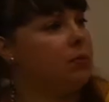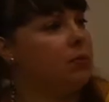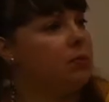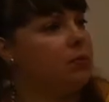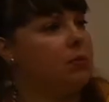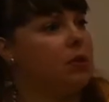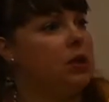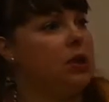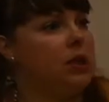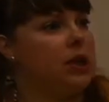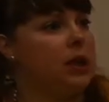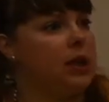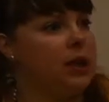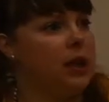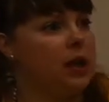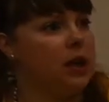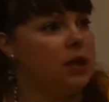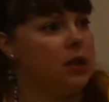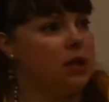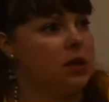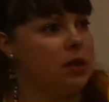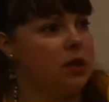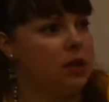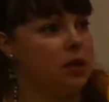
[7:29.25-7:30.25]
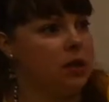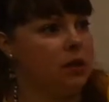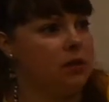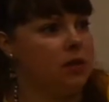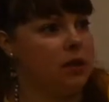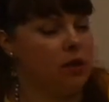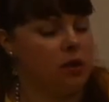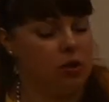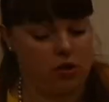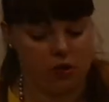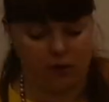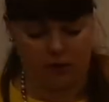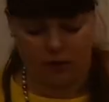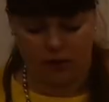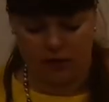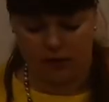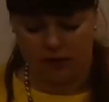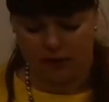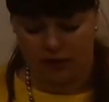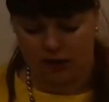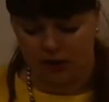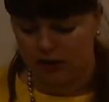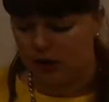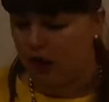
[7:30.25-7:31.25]
материала, закрывающего
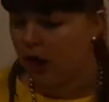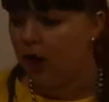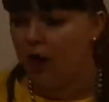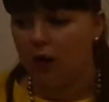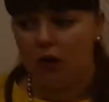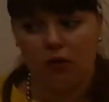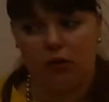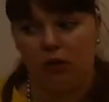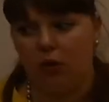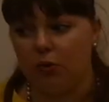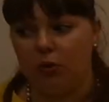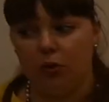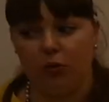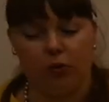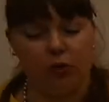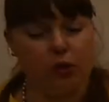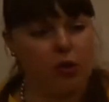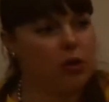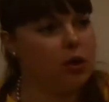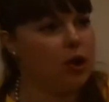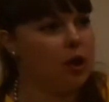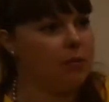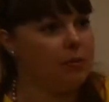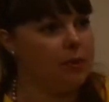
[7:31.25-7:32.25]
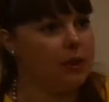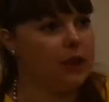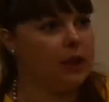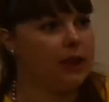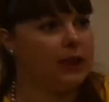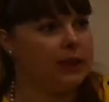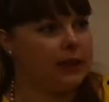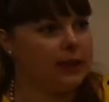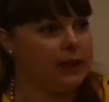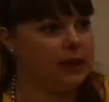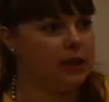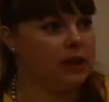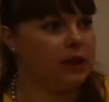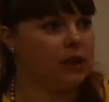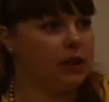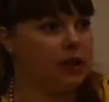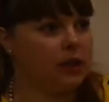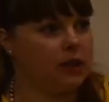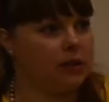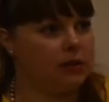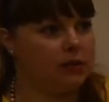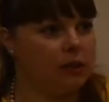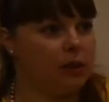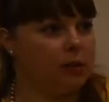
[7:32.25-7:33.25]
дефект. Ну, в общем, все как мы на
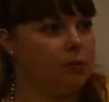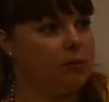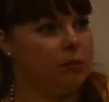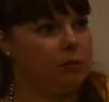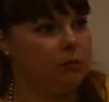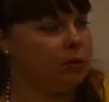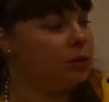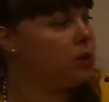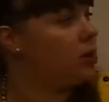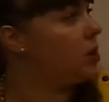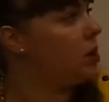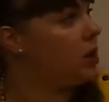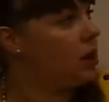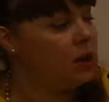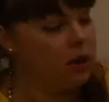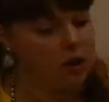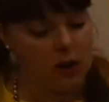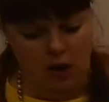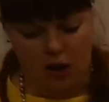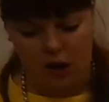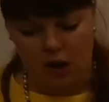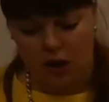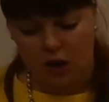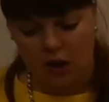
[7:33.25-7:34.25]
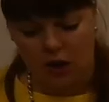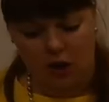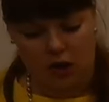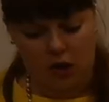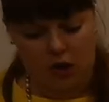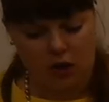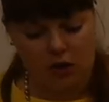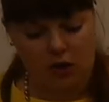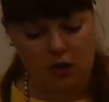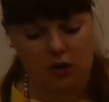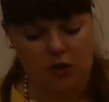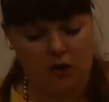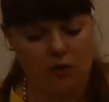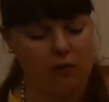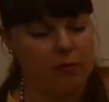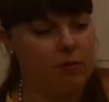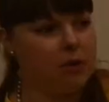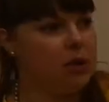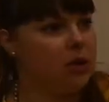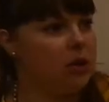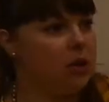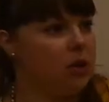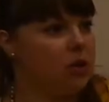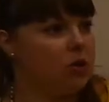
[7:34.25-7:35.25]
картинках с вами. Просто я решила
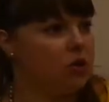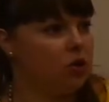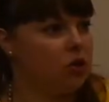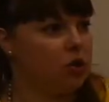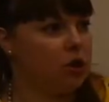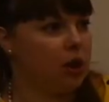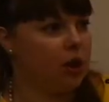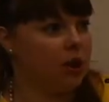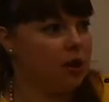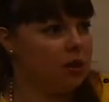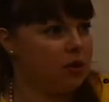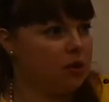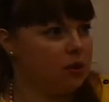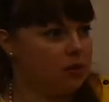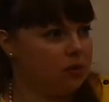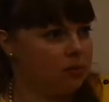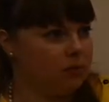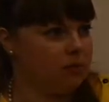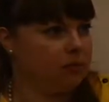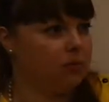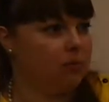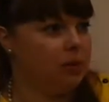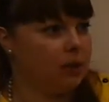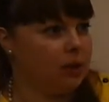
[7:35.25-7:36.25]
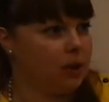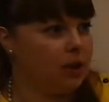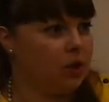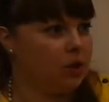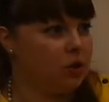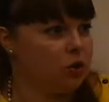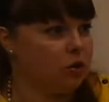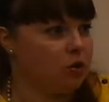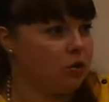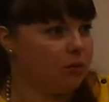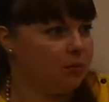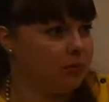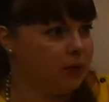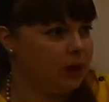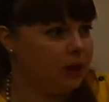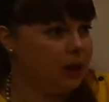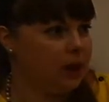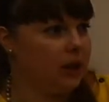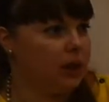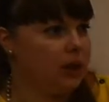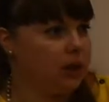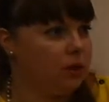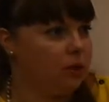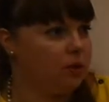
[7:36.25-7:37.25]
совместить уже биологическую
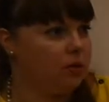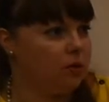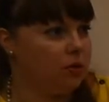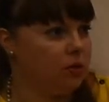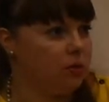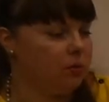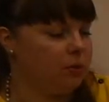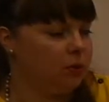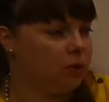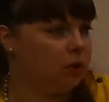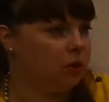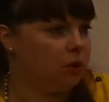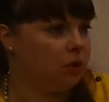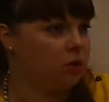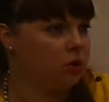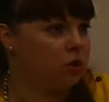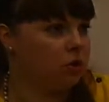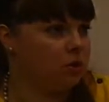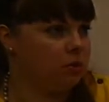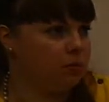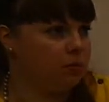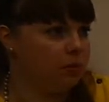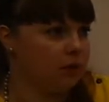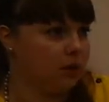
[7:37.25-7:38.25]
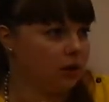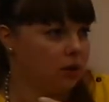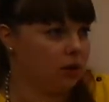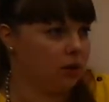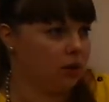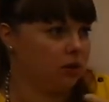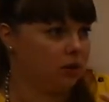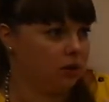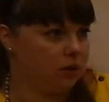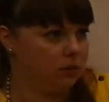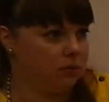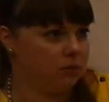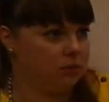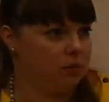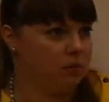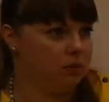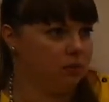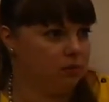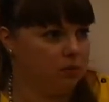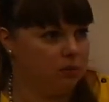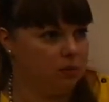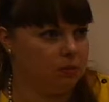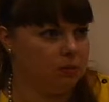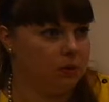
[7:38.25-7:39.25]
модель для двух методик, чтобы это
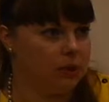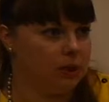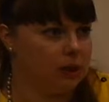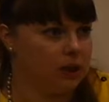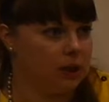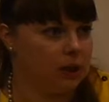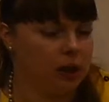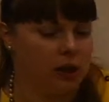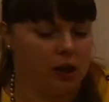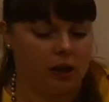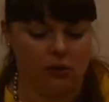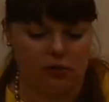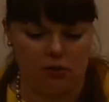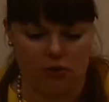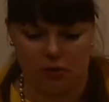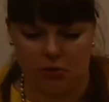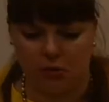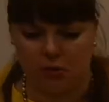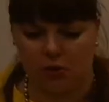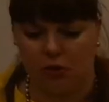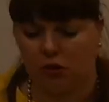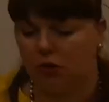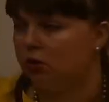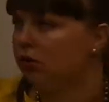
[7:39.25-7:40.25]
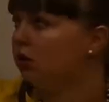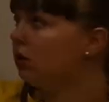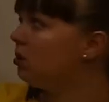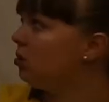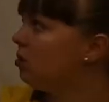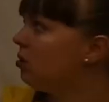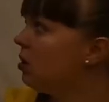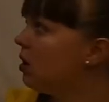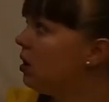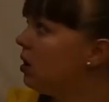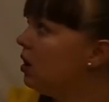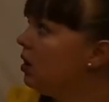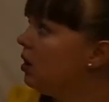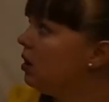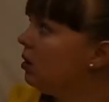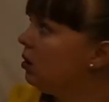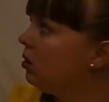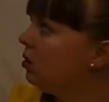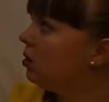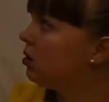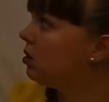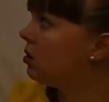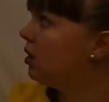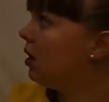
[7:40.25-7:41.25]
как-то быстрее все, потому что у нас тут
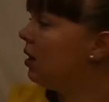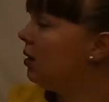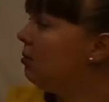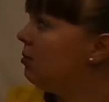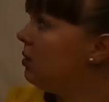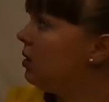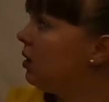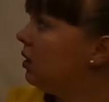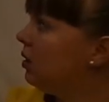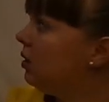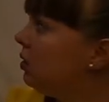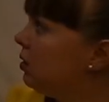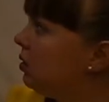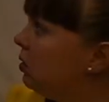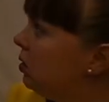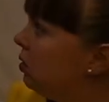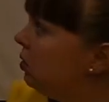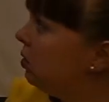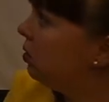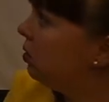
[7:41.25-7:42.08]
то с камеры, то еще